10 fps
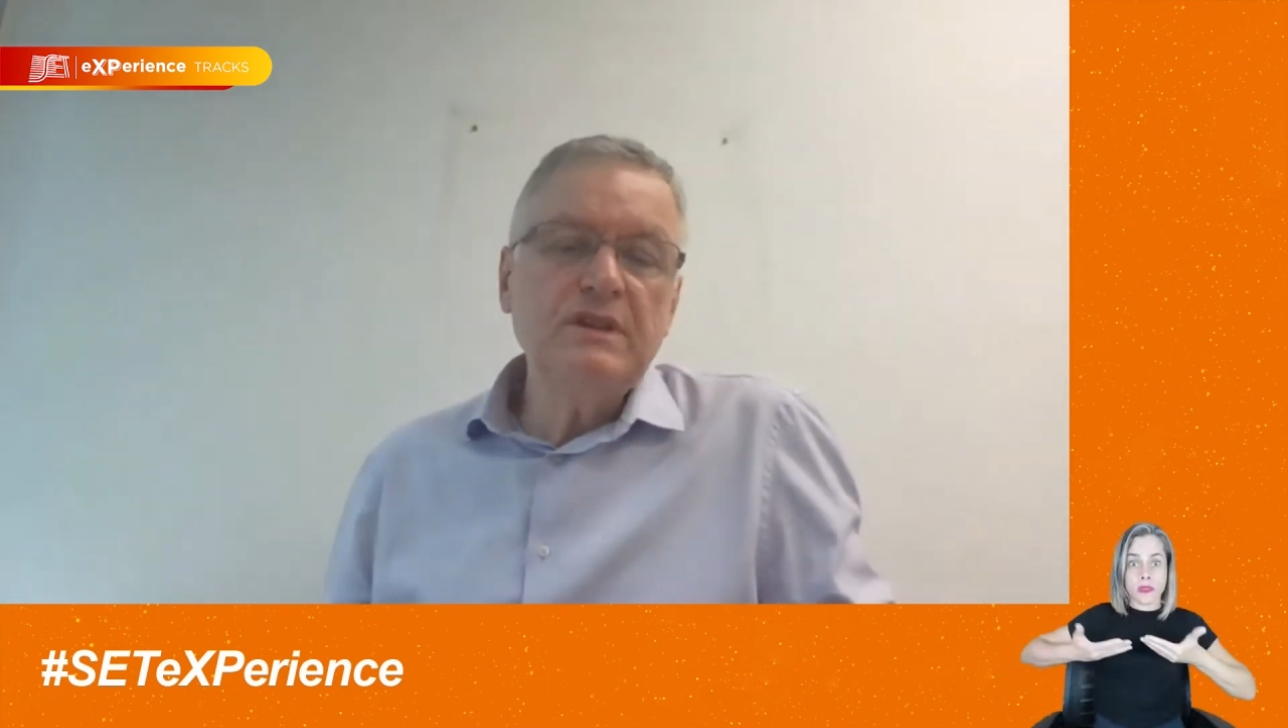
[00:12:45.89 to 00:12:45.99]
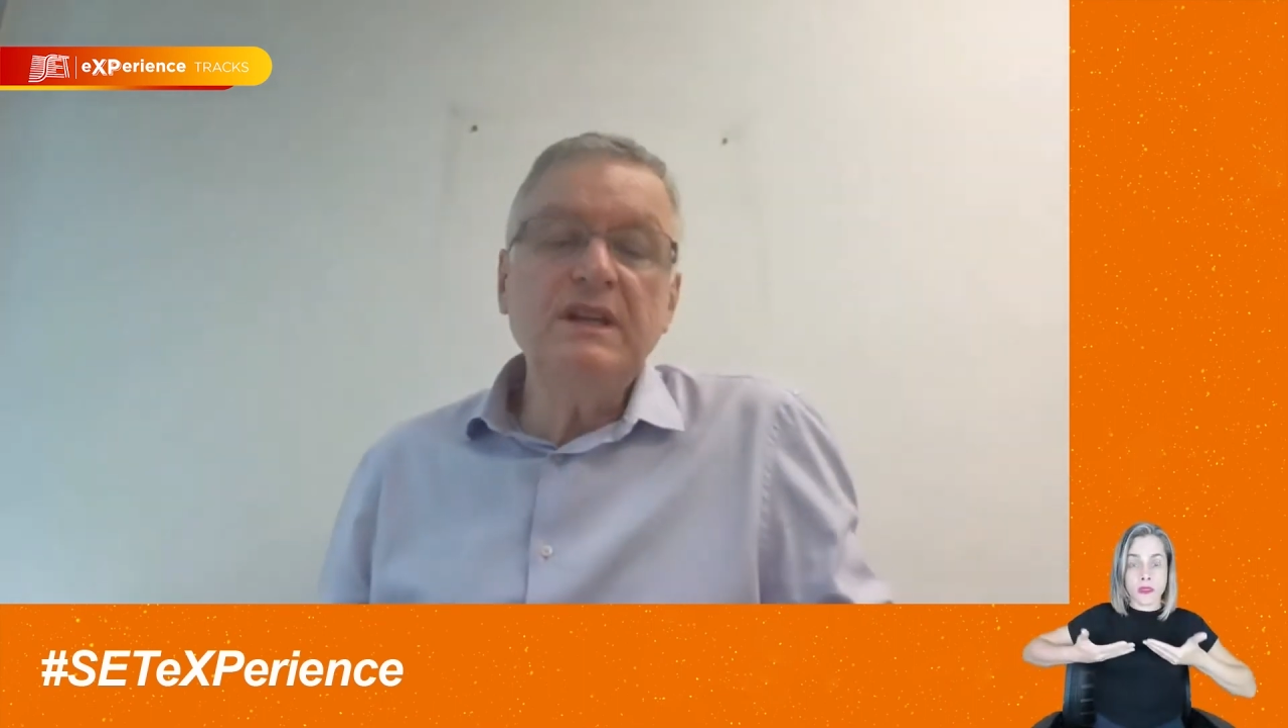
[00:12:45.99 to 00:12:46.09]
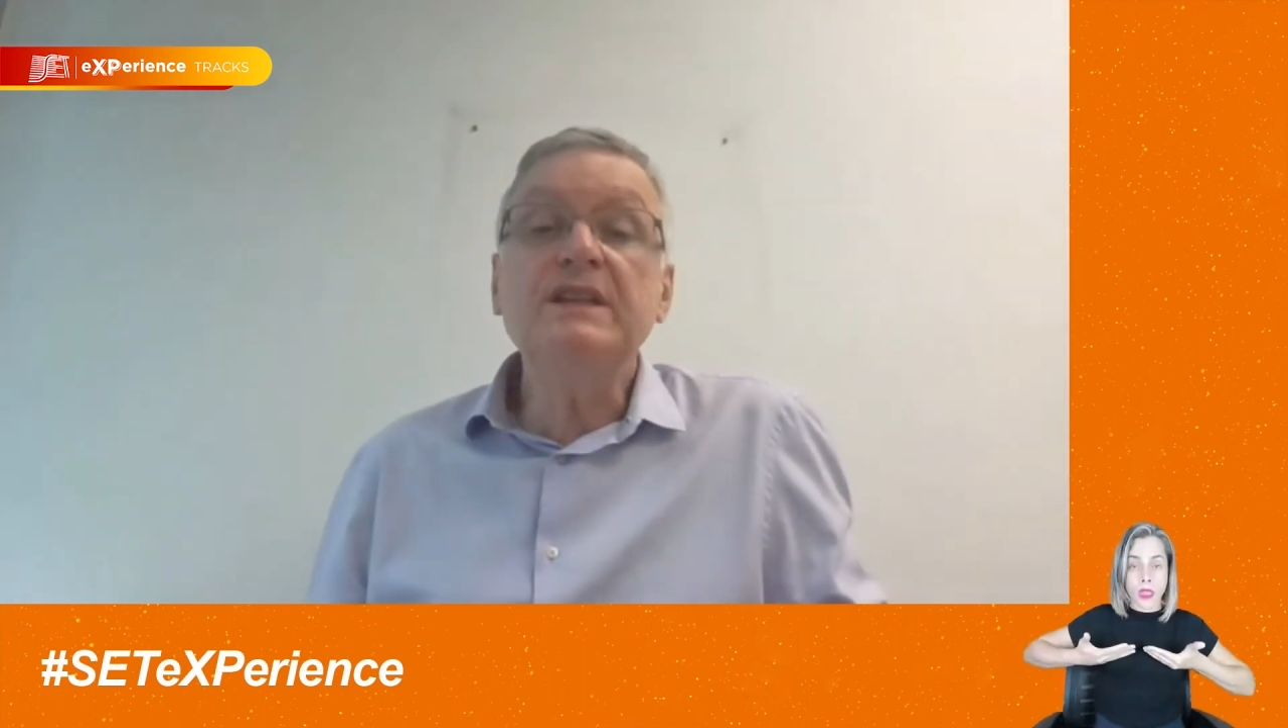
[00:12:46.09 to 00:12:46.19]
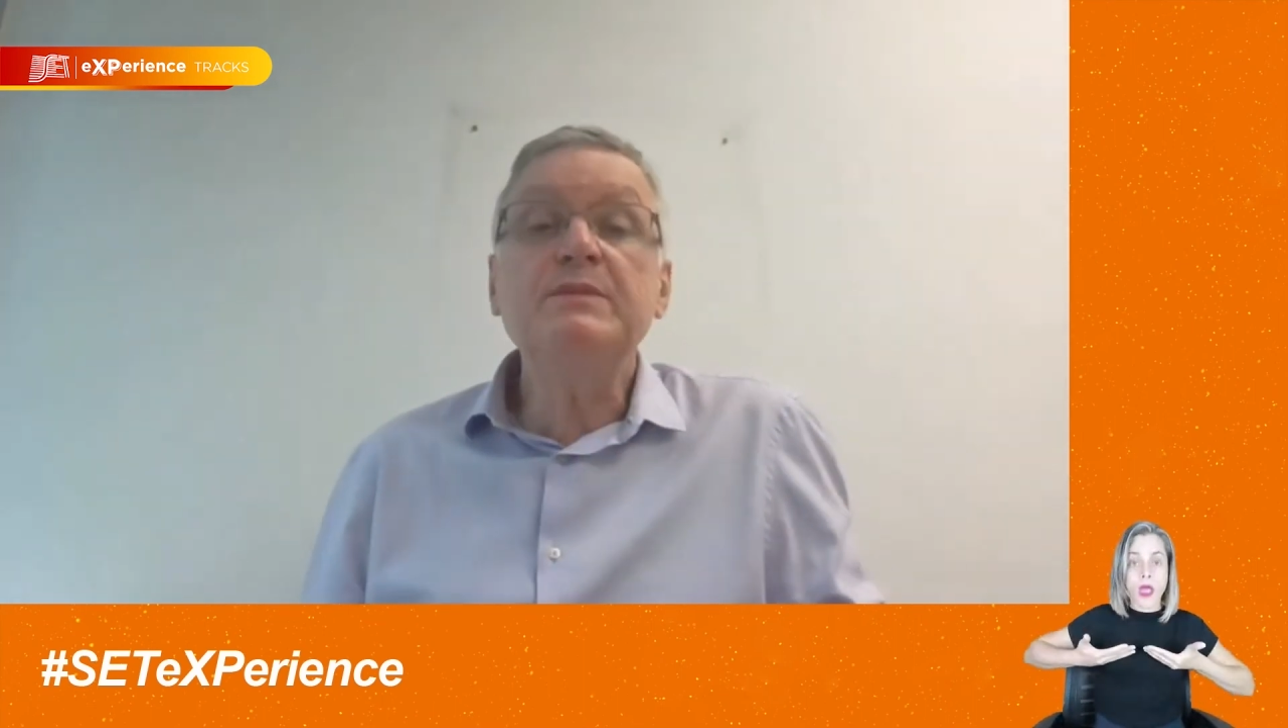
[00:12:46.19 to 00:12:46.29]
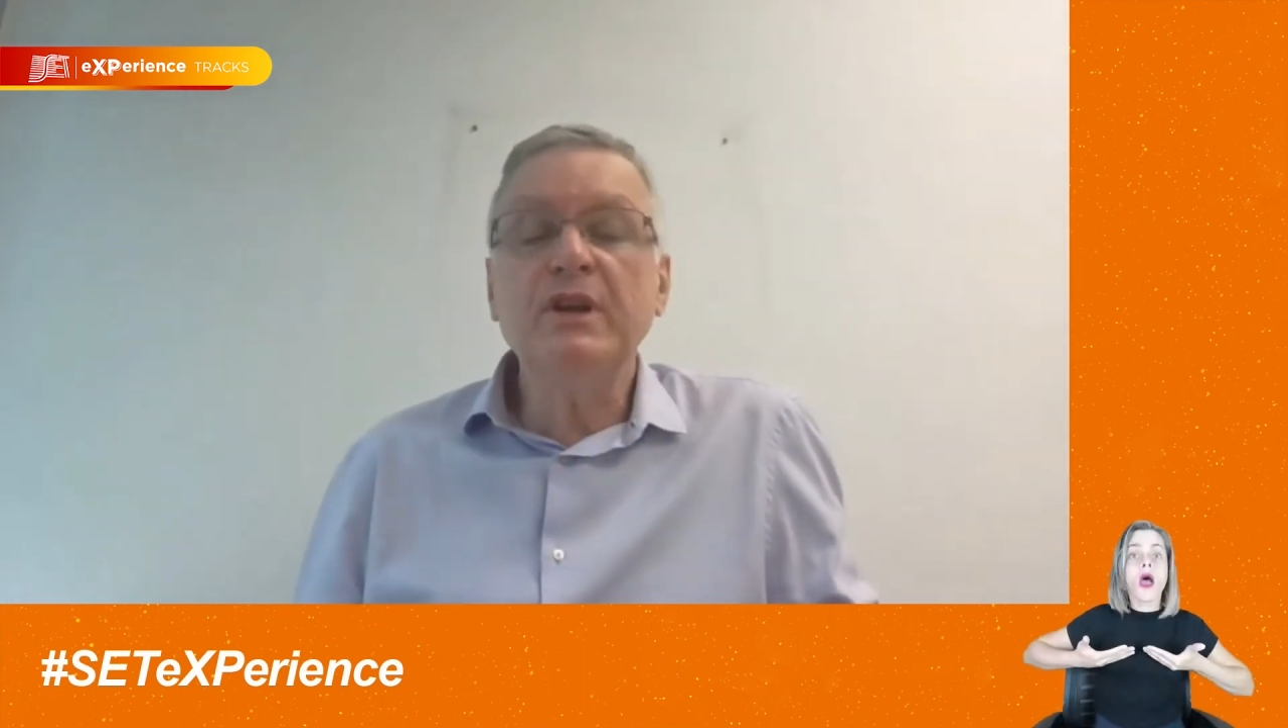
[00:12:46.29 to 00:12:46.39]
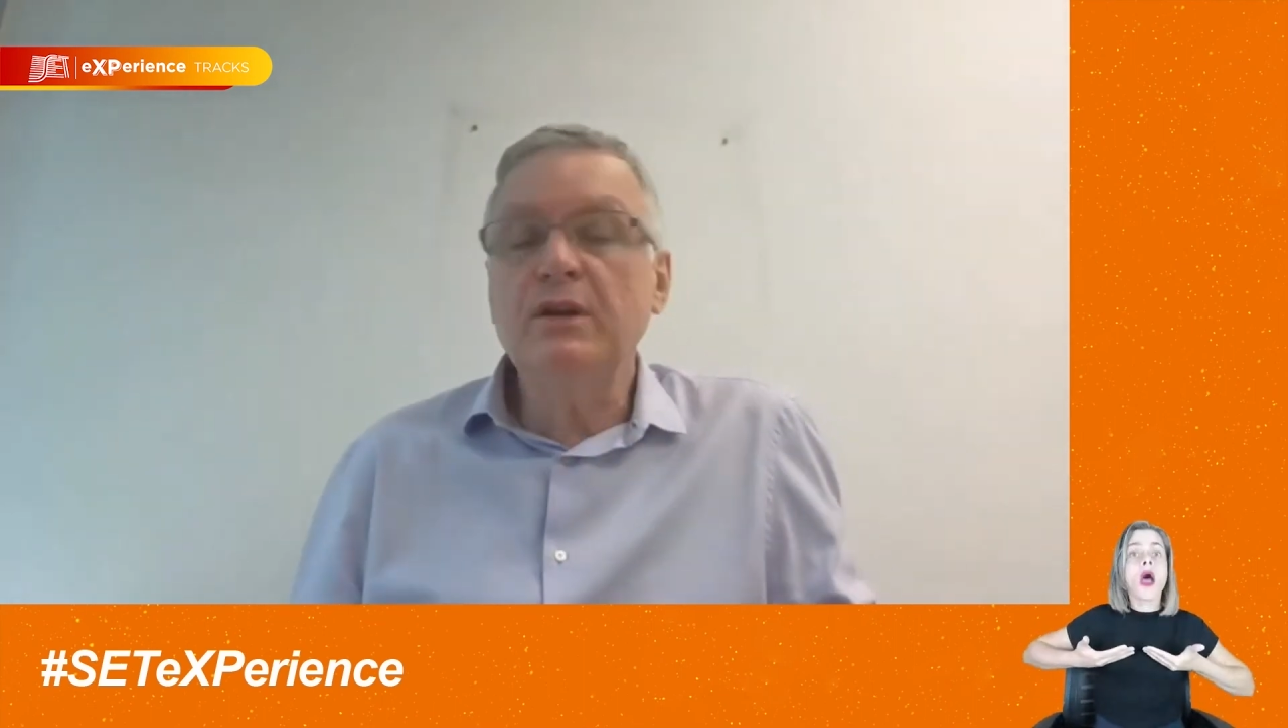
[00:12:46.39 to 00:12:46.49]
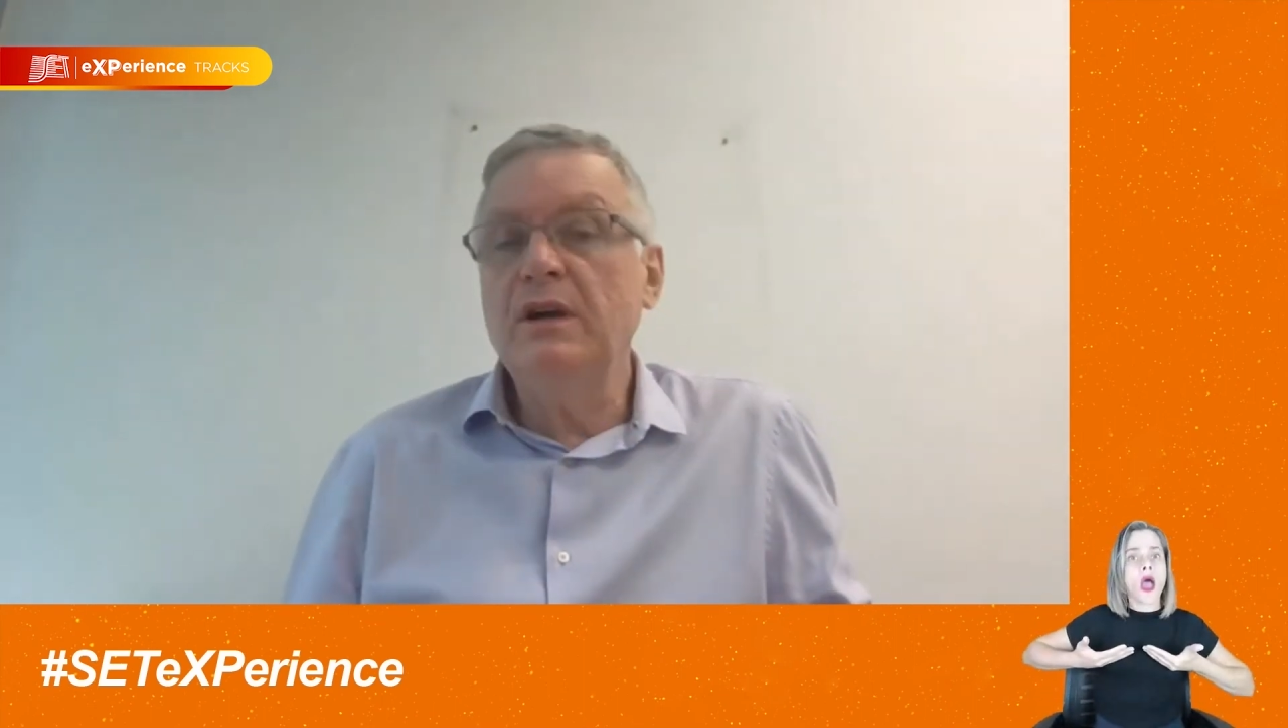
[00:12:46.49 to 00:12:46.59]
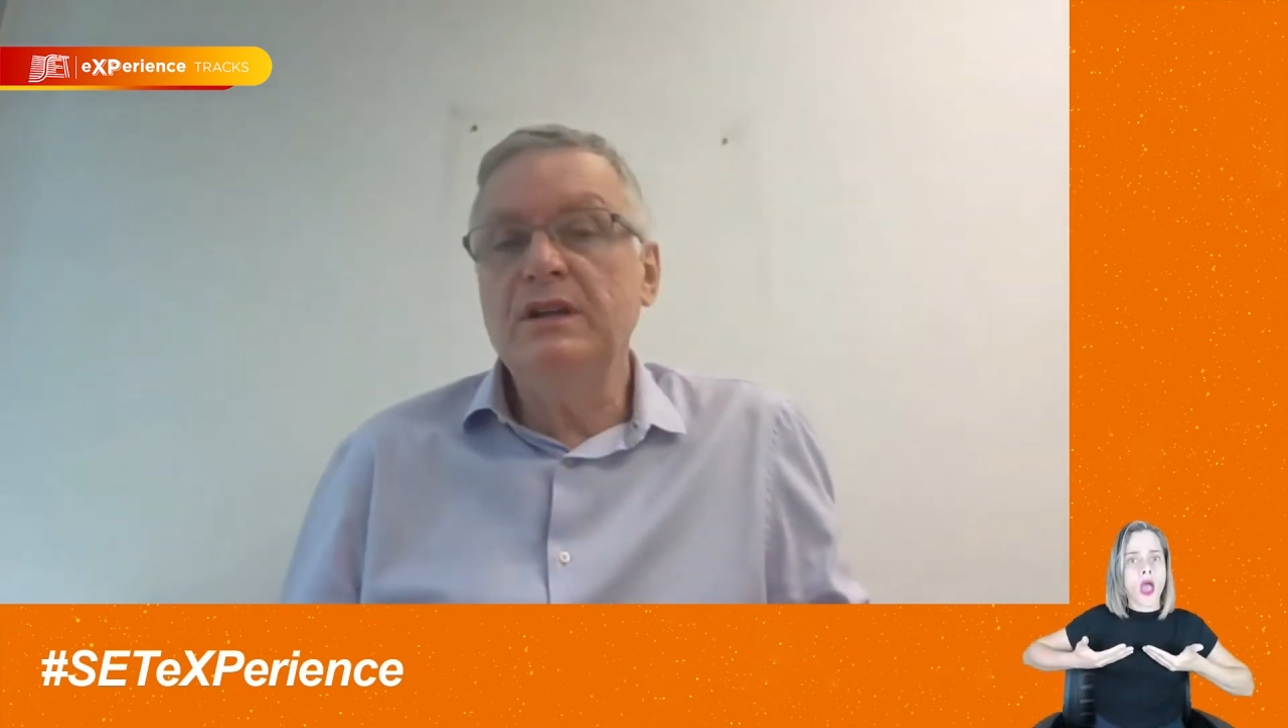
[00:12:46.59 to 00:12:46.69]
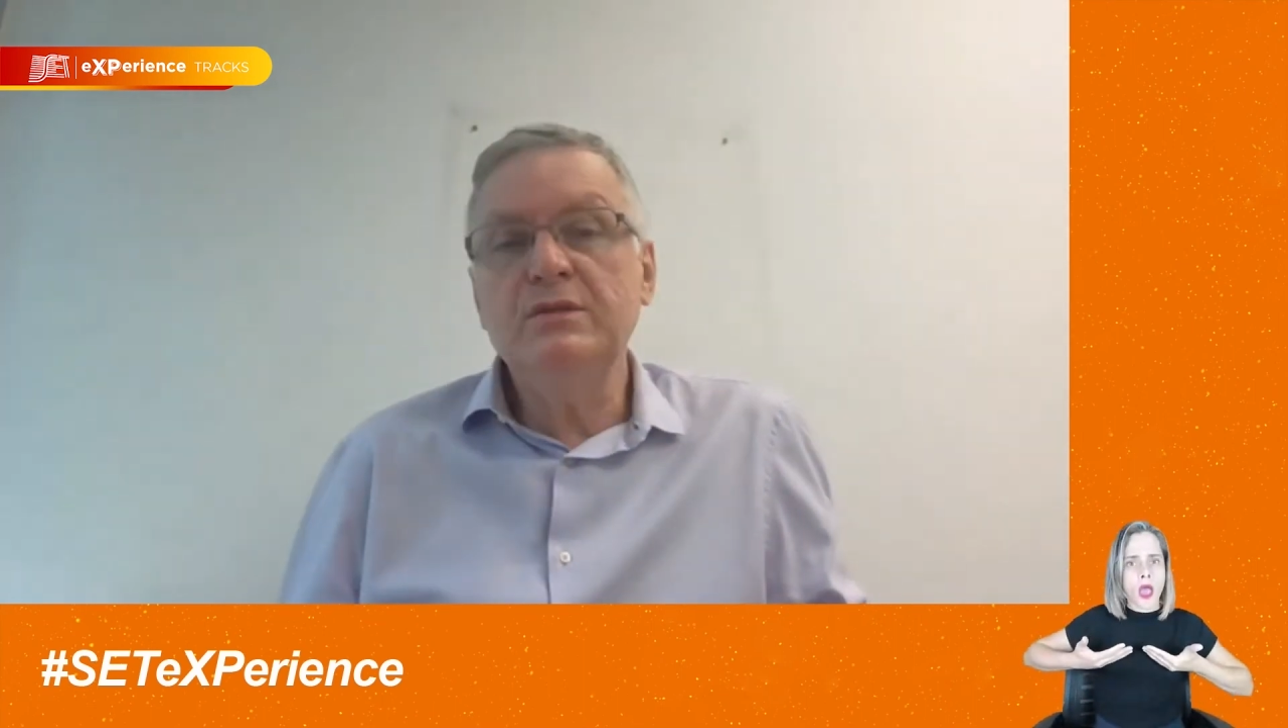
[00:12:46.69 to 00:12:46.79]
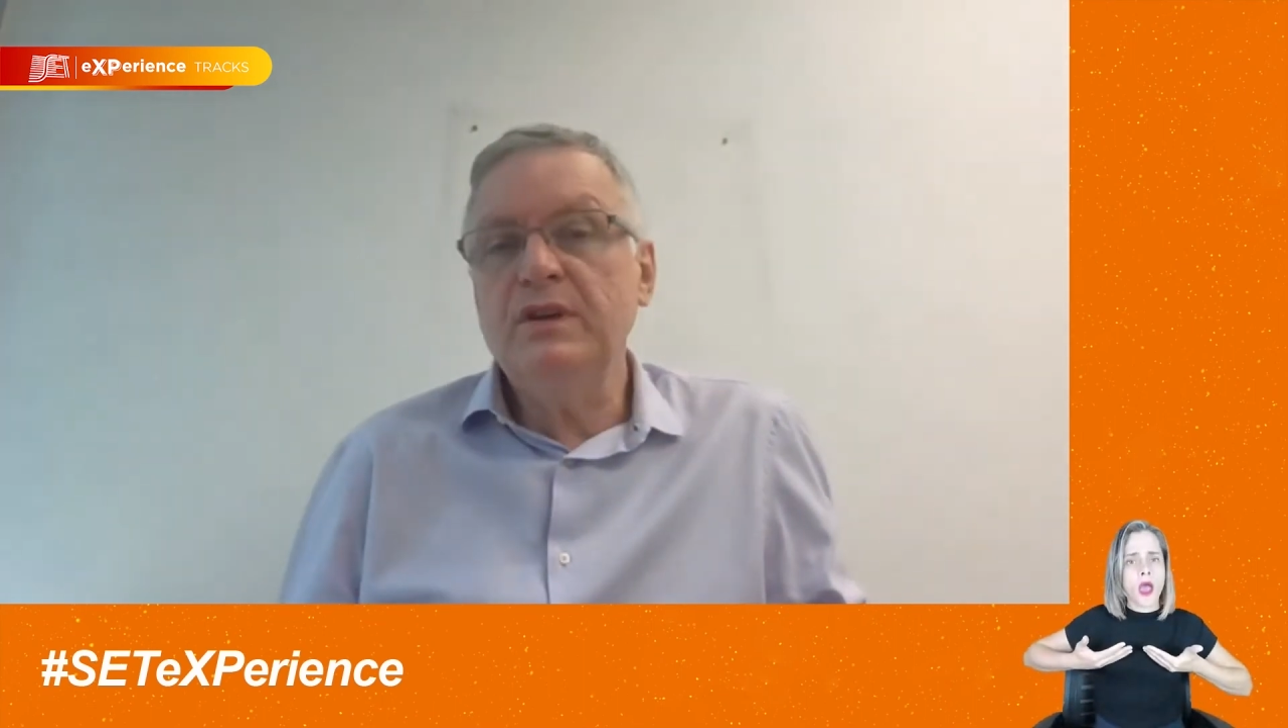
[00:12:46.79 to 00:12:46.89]
clientes
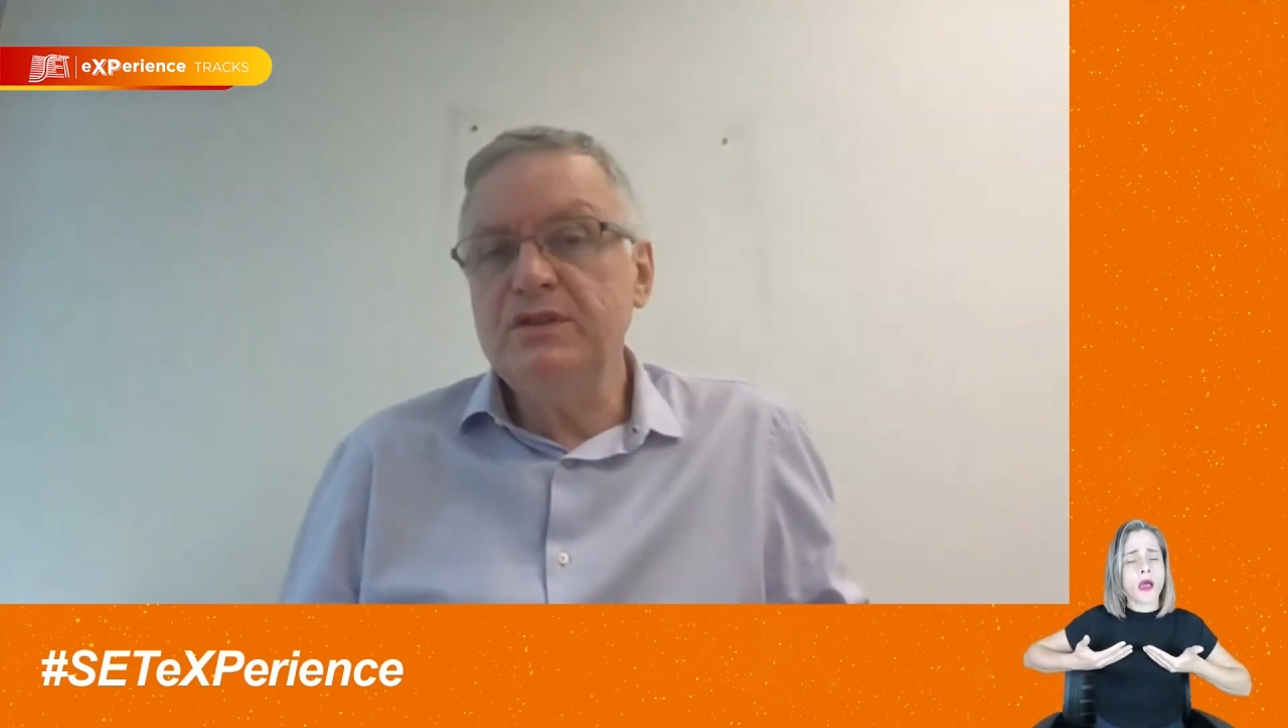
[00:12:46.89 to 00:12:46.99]
menores nunca